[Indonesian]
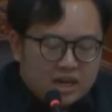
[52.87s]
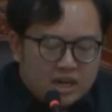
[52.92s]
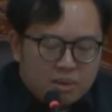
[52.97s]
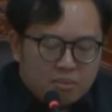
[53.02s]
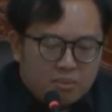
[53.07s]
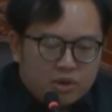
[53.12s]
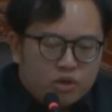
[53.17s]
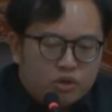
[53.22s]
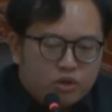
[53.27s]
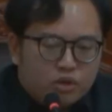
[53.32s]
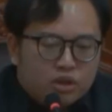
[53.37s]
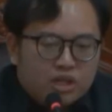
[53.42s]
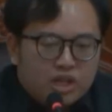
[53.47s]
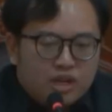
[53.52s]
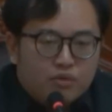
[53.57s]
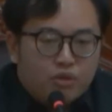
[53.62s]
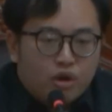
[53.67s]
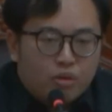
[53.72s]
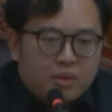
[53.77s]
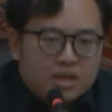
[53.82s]
Menurut
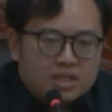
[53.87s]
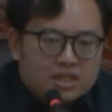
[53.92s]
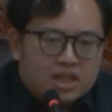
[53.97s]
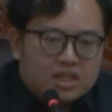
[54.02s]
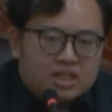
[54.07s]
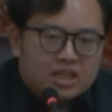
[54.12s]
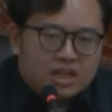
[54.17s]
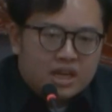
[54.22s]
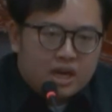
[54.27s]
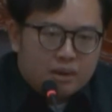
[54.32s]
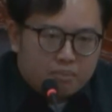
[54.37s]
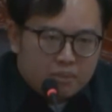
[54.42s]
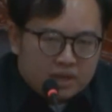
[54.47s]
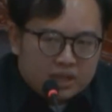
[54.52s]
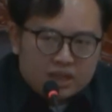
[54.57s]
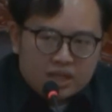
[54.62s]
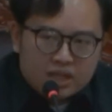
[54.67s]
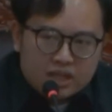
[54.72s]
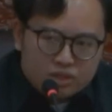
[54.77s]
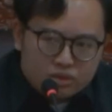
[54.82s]
informasi yang saya
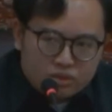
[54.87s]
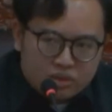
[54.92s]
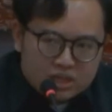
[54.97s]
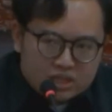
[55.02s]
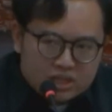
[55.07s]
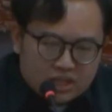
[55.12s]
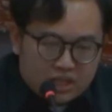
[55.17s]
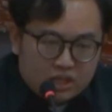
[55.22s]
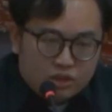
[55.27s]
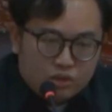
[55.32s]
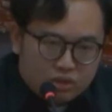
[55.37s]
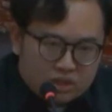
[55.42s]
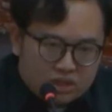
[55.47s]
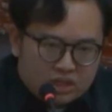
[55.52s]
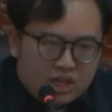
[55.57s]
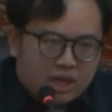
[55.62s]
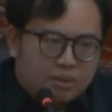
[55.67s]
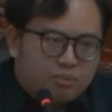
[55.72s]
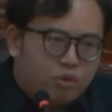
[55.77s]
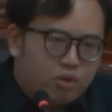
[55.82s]
dapat dan sudah saya tulis di
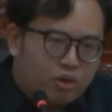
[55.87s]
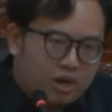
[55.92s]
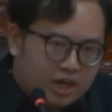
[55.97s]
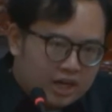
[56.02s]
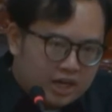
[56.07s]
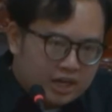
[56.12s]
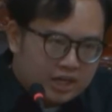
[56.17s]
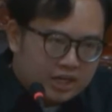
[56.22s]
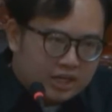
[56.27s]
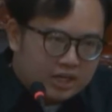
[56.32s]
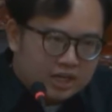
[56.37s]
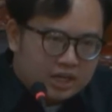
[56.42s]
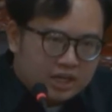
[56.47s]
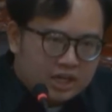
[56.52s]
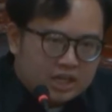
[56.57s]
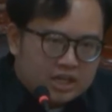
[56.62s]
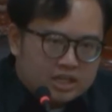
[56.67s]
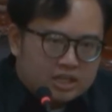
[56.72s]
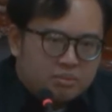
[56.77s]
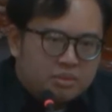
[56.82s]
laporan,
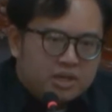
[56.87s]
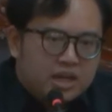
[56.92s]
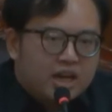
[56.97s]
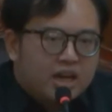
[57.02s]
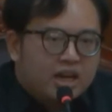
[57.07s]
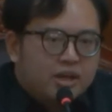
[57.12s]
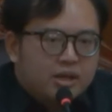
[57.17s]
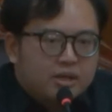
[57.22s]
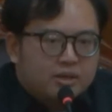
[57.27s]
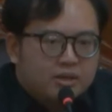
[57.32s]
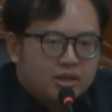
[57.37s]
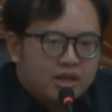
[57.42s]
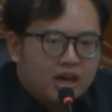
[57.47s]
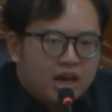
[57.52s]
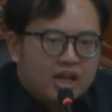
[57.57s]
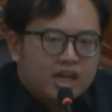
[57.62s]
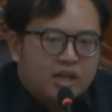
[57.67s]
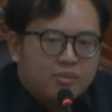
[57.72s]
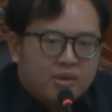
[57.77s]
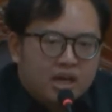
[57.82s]
sebenarnya
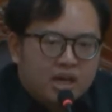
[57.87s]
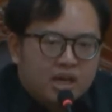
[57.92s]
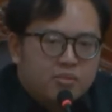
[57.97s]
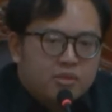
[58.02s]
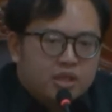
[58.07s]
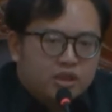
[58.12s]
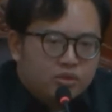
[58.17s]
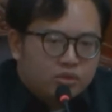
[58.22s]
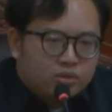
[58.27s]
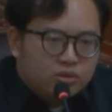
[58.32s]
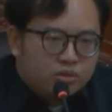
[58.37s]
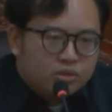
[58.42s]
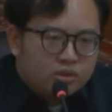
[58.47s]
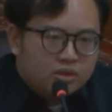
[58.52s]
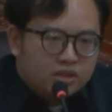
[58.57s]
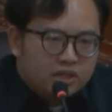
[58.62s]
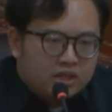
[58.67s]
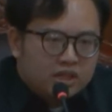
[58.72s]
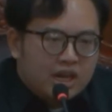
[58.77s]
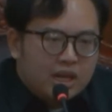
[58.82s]
hakim-hakim itu
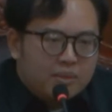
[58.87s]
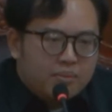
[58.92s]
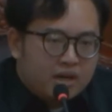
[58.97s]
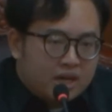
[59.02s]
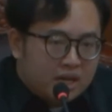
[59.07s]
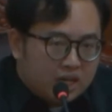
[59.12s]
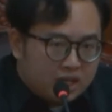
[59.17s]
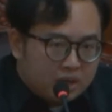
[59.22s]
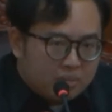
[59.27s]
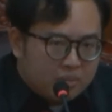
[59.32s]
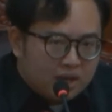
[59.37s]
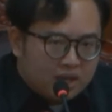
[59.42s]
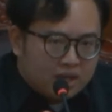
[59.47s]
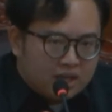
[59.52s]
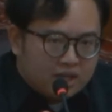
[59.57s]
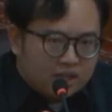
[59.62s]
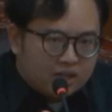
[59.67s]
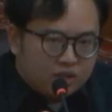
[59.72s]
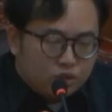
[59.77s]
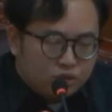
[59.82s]
kedelapan hakim yang lain
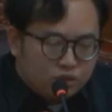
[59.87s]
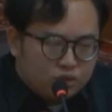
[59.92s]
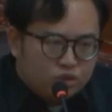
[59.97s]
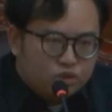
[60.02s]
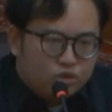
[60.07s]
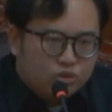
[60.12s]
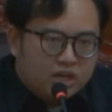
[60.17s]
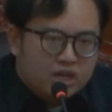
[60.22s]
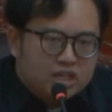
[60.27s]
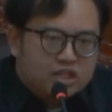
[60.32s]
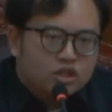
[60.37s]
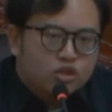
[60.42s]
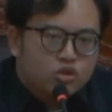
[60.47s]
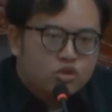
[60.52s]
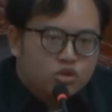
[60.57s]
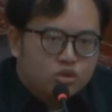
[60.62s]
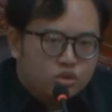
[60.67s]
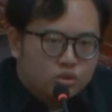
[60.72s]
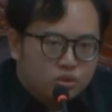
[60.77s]
itu sudah setuju